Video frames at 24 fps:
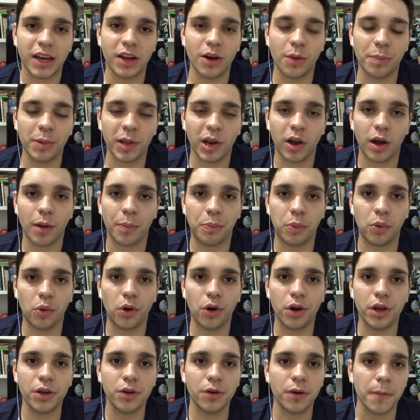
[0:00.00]
Valeu pelo
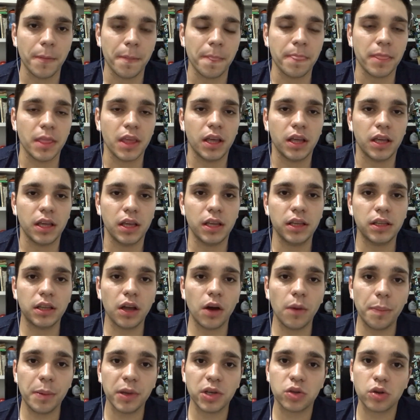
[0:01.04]
apoio.
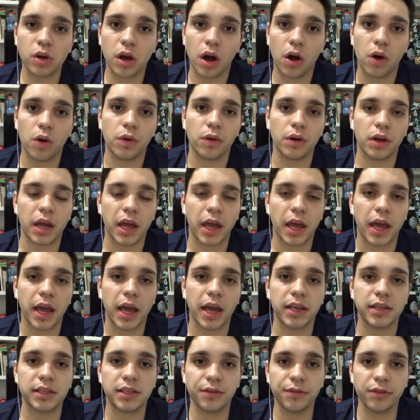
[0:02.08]
Então, pessoal,
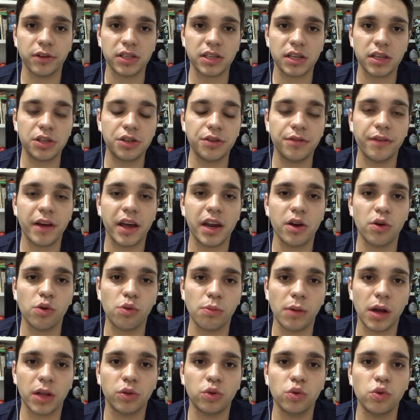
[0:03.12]
é, se vocês
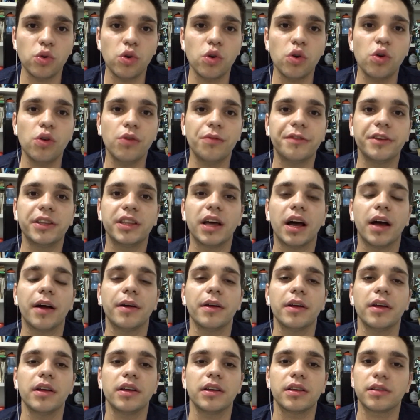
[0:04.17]
tiverem alguma
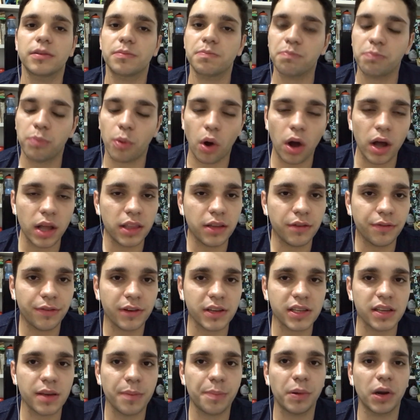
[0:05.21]
dúvida,
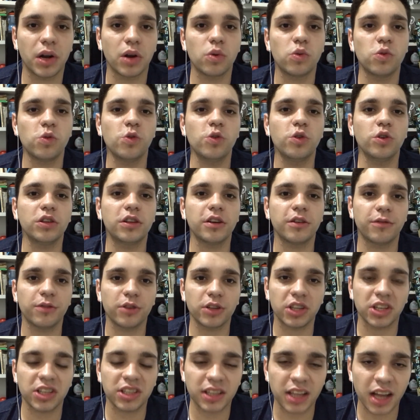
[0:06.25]
podem fazer pergunta,
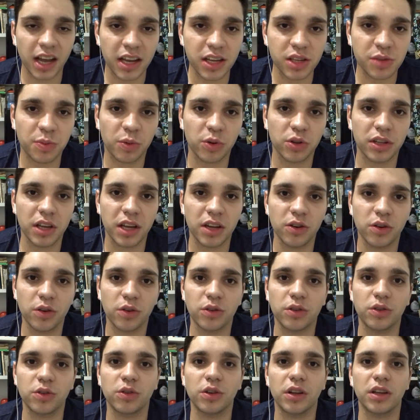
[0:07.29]
eu vou tentar responder
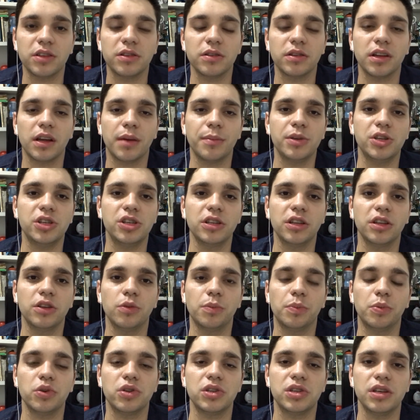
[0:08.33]
no, na, na,
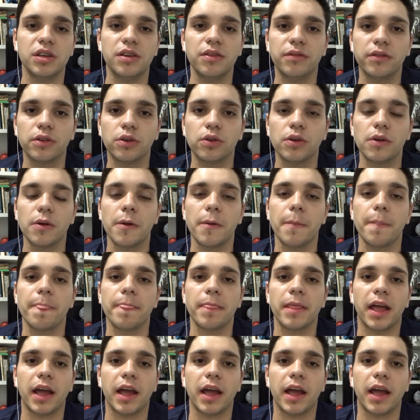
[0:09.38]
medida do possível.